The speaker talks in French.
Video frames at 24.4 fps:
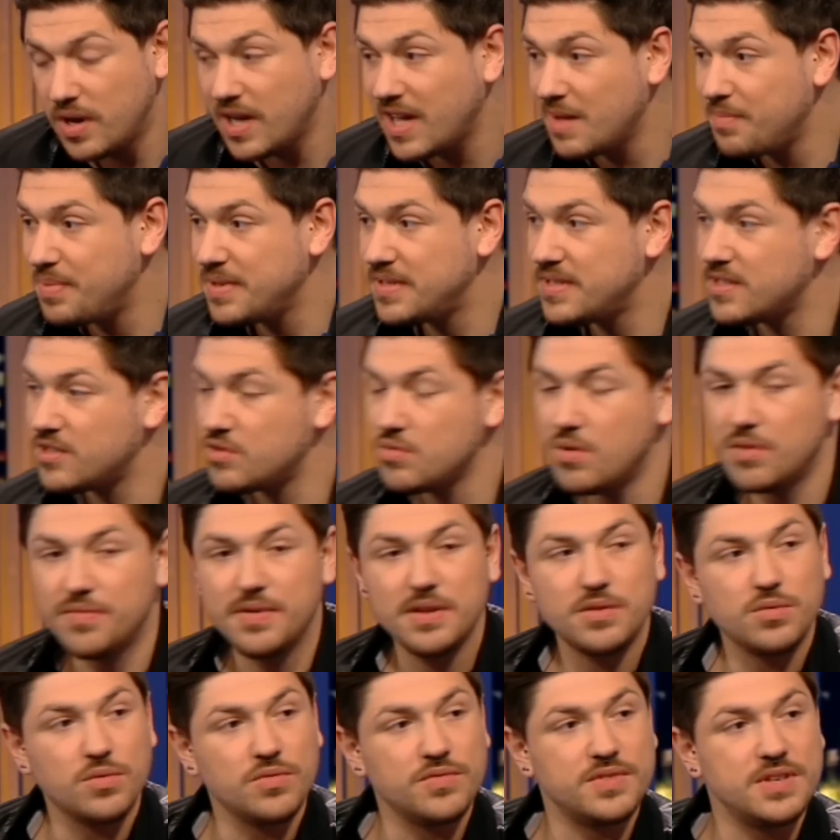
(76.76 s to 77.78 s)
les répétitions, en
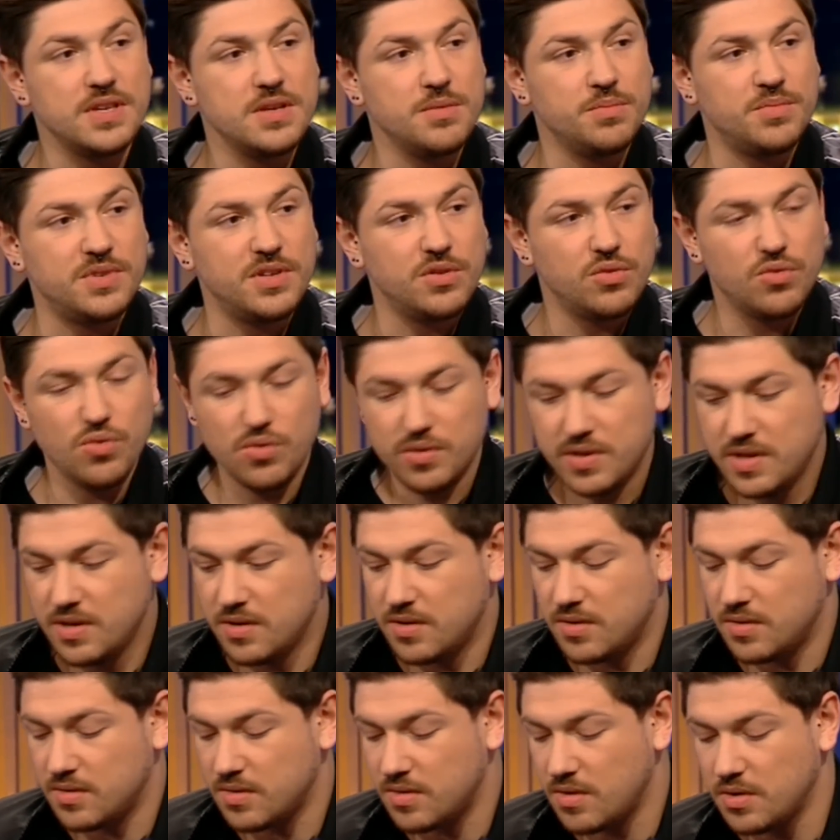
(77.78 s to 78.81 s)
fait, on faisait une petite tournée
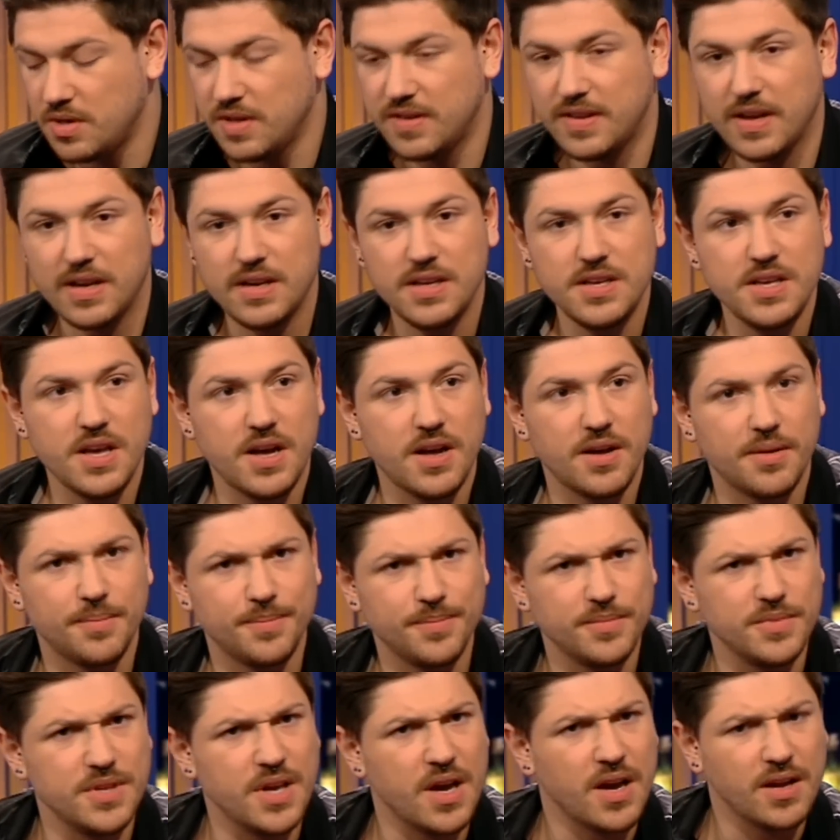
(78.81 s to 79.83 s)
en, Italie il y,
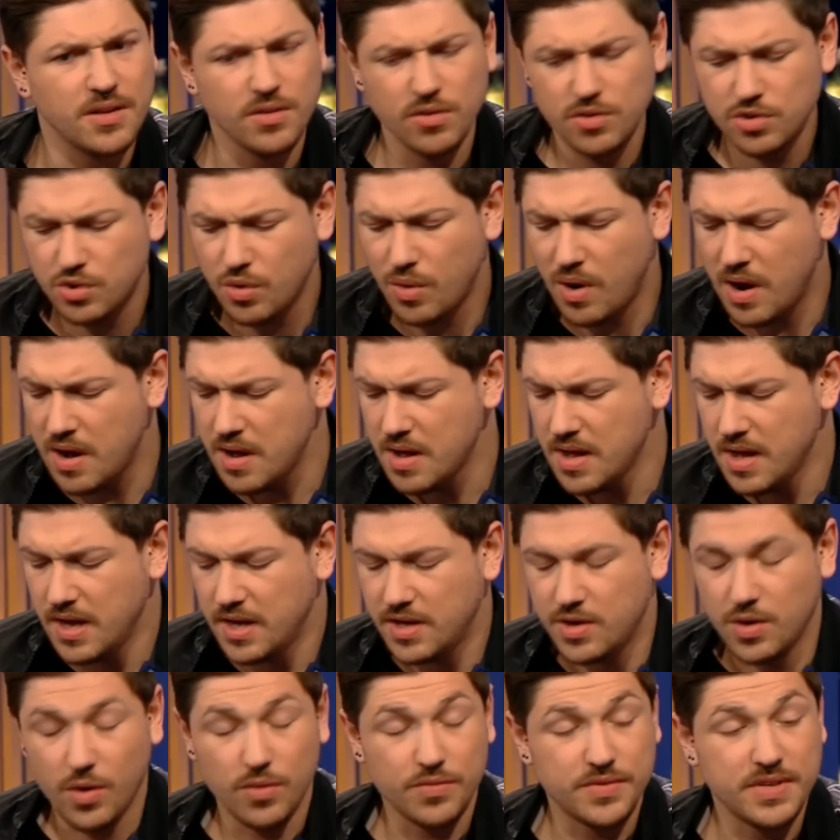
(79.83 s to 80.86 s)
a un, an, je crois,
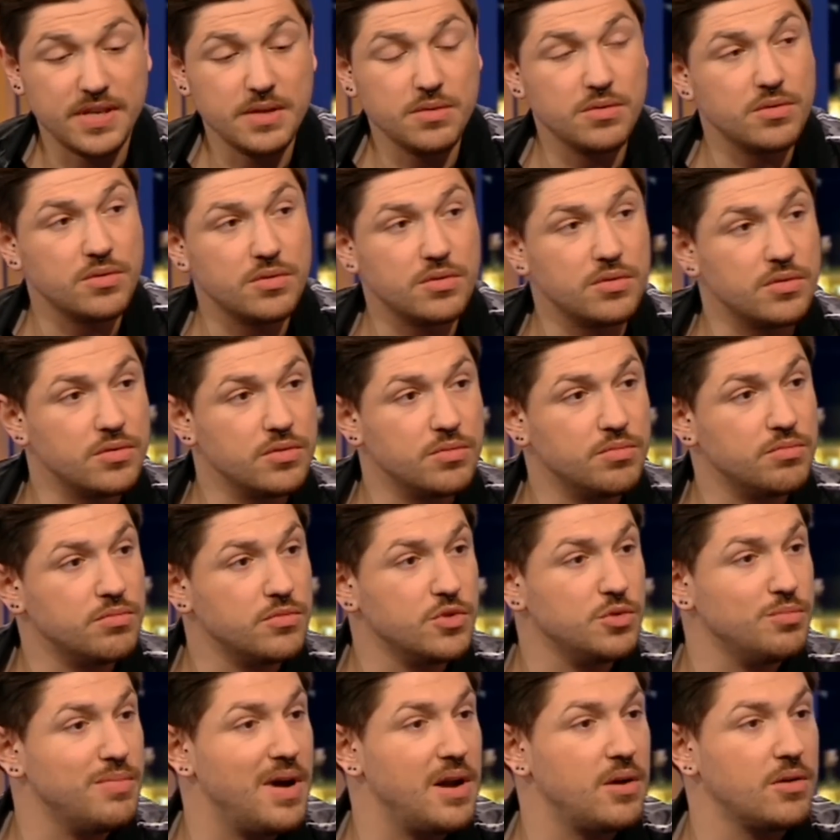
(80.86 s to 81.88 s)
et on faisait une,
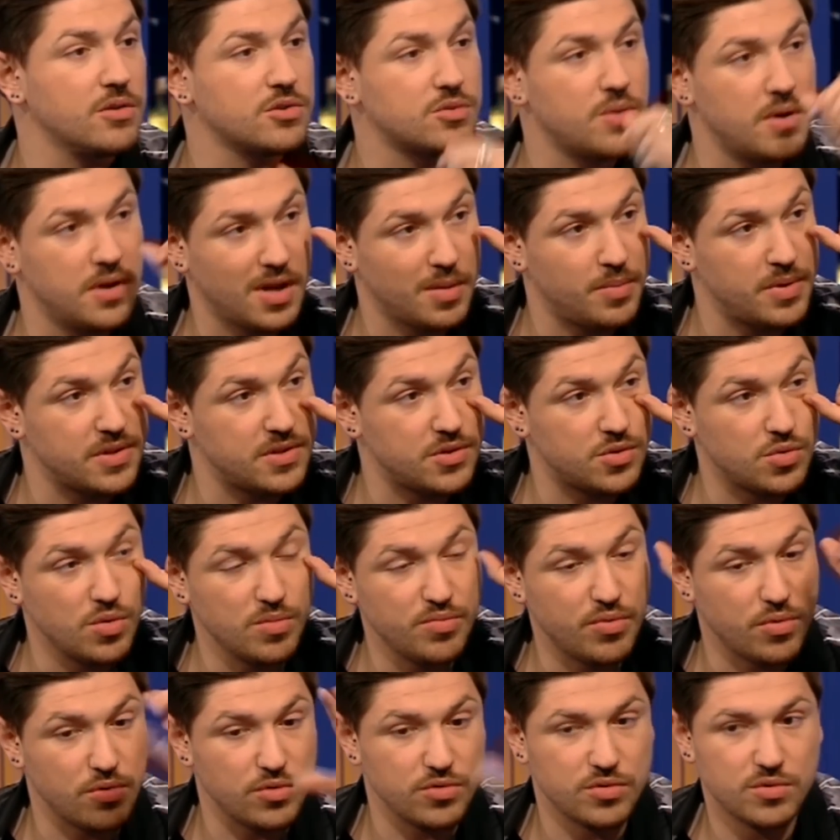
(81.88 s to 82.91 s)
une, balance, quoi, une répétition
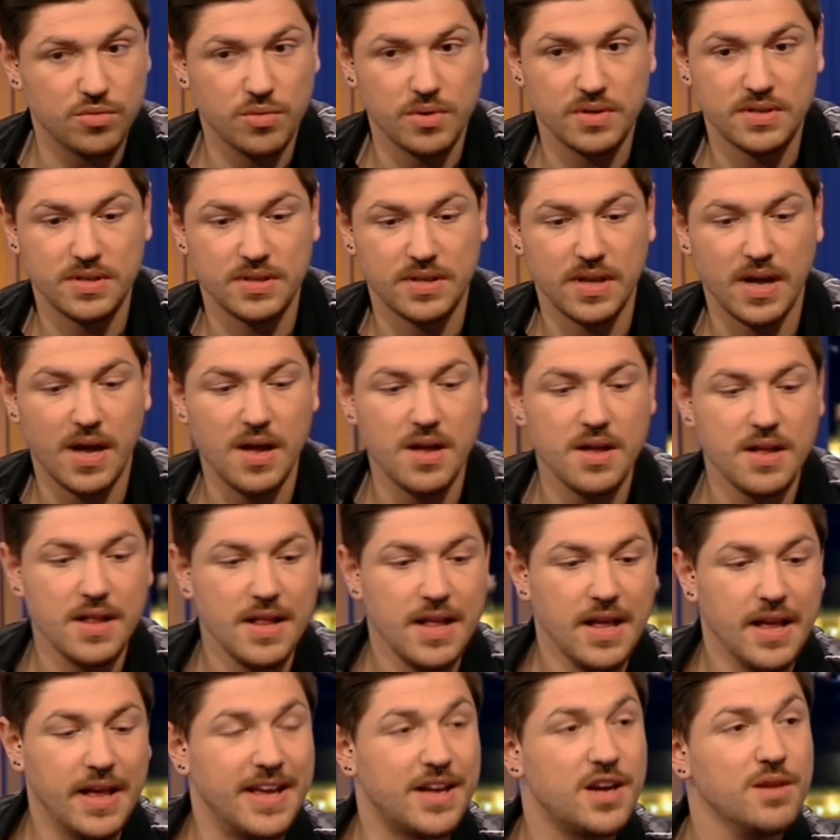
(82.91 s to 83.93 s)
pour le son, etc.
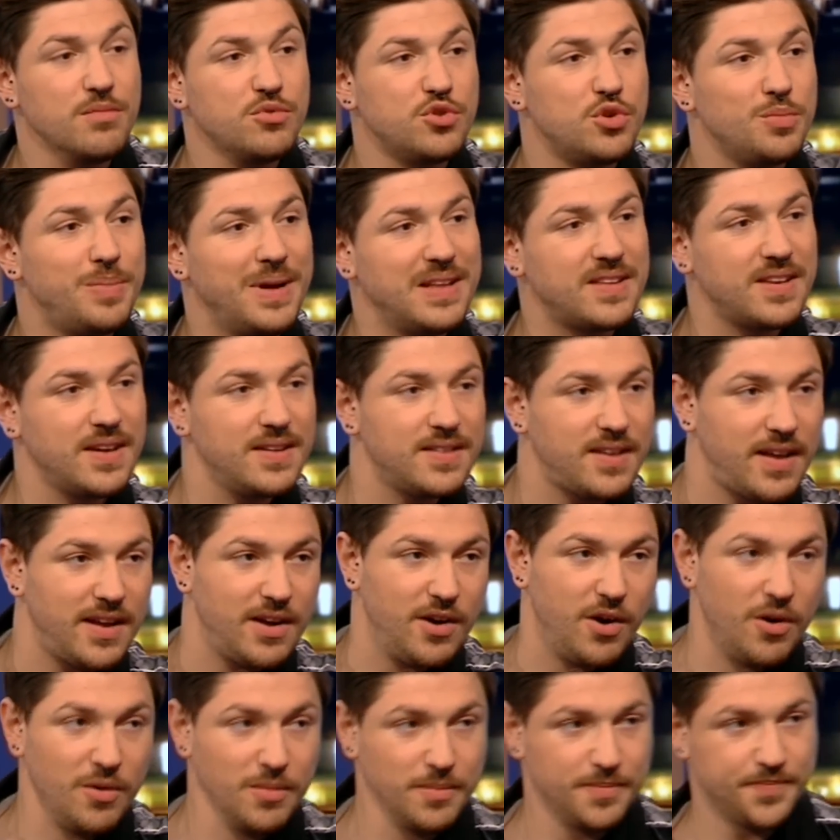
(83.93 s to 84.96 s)
Et comme je suis pas très très
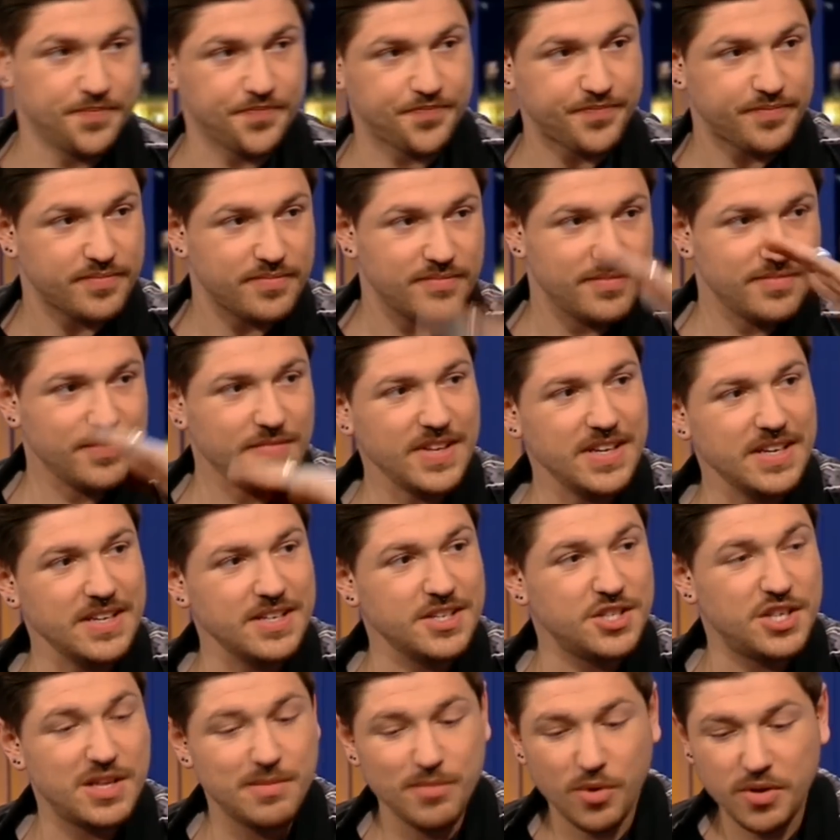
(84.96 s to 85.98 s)
grand,
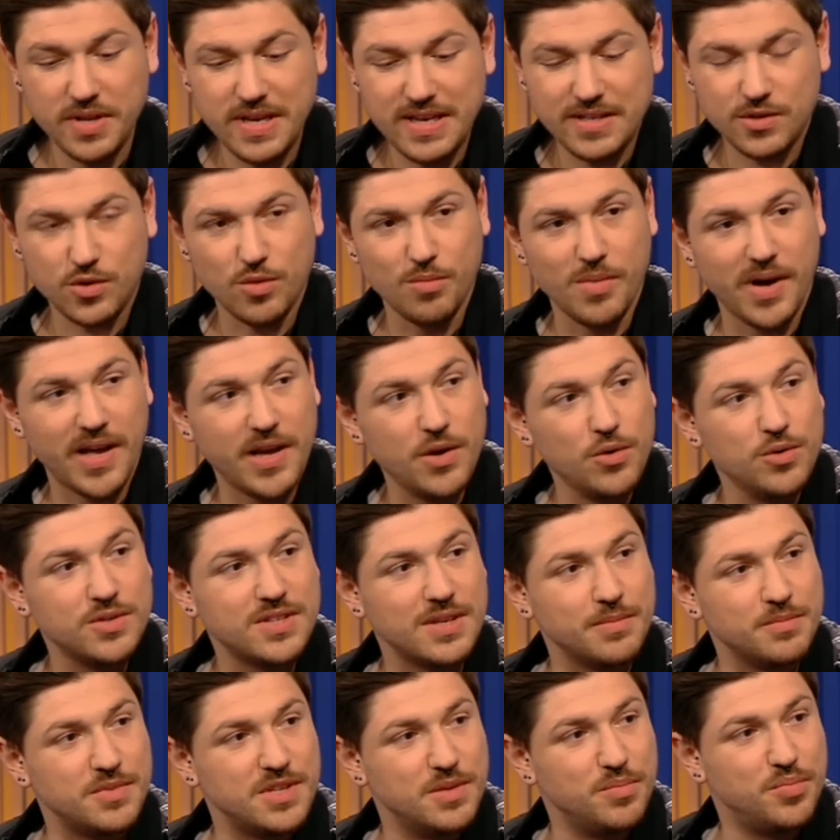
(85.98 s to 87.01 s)
j'ai demandé à ce qu'on me rehausse
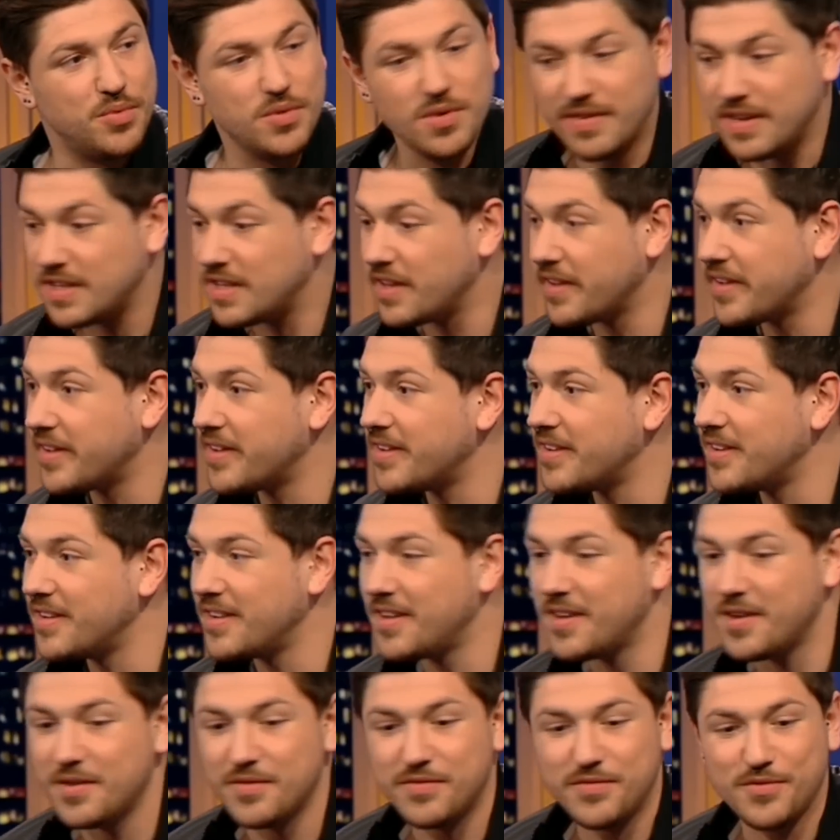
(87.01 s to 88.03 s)
un petit peu avec un,
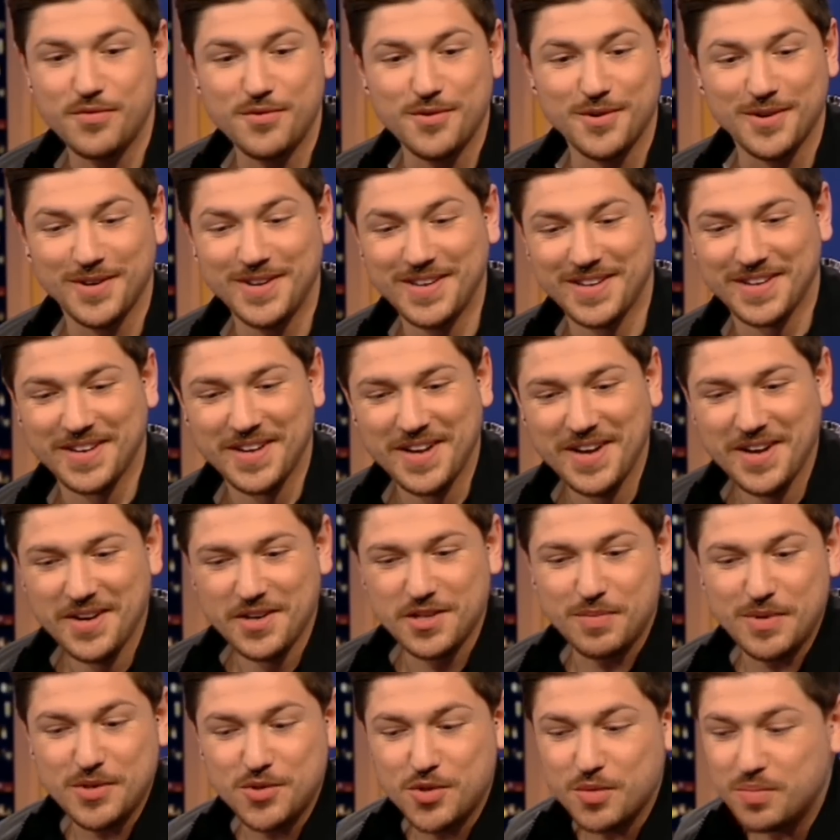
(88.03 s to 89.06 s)
faux, une
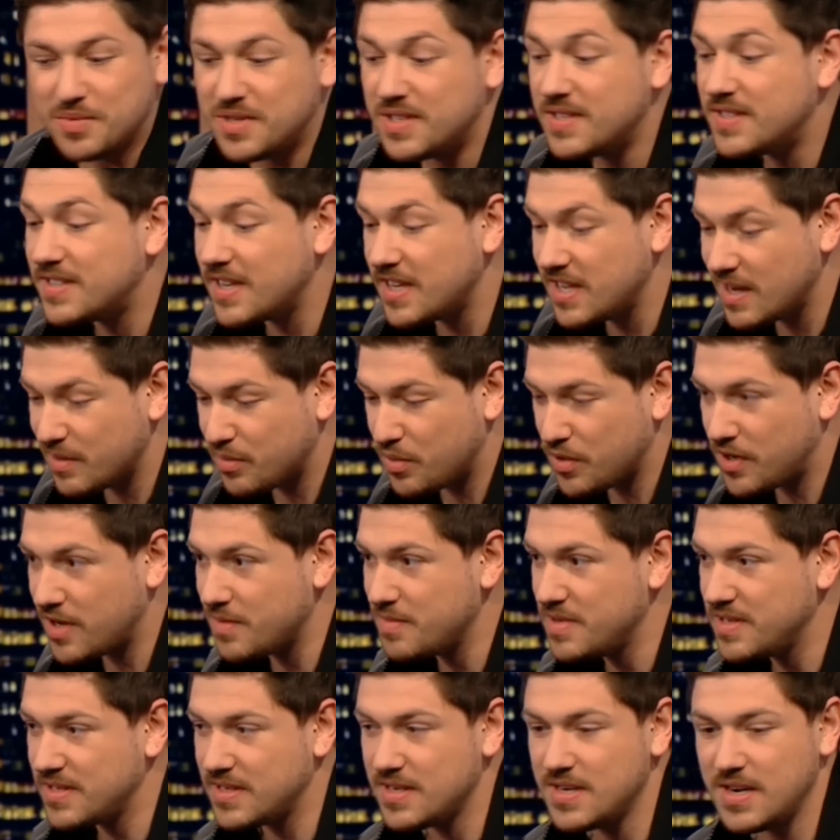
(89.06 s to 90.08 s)
espèce de petite scène un peu
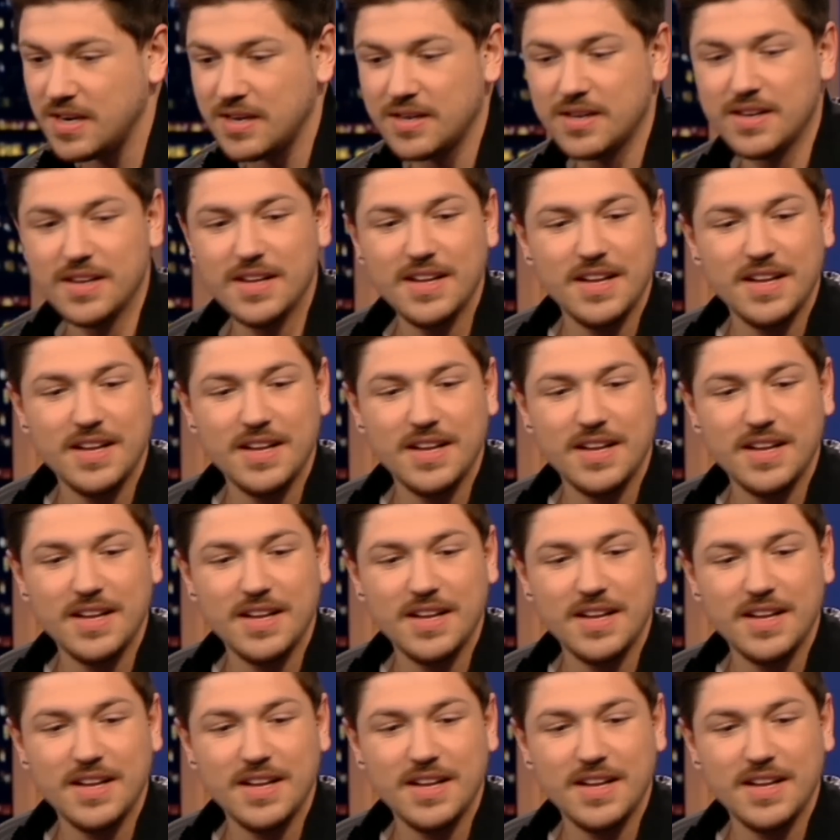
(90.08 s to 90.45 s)
comme ici là.